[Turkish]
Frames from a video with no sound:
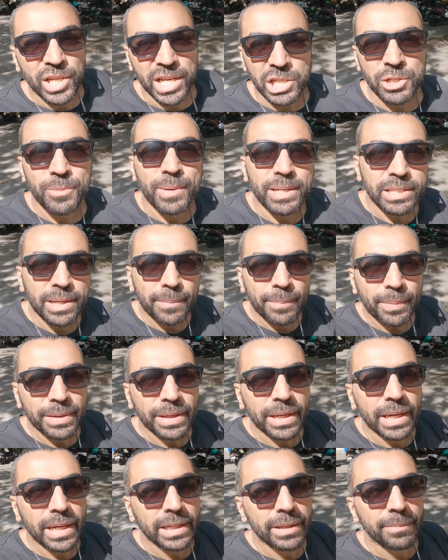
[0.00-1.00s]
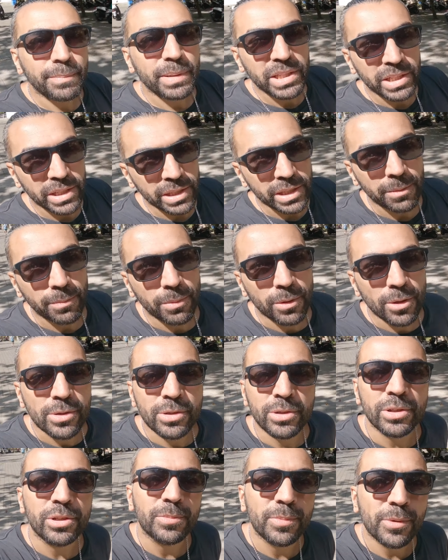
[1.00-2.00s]
Çeşme Tapınağı'nı bitirdik
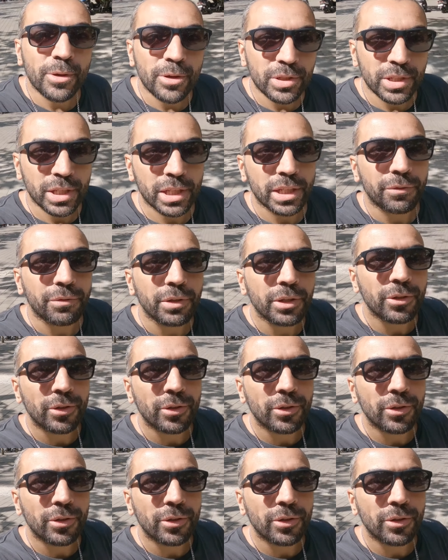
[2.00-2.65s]
biliyorsunuz bir önceki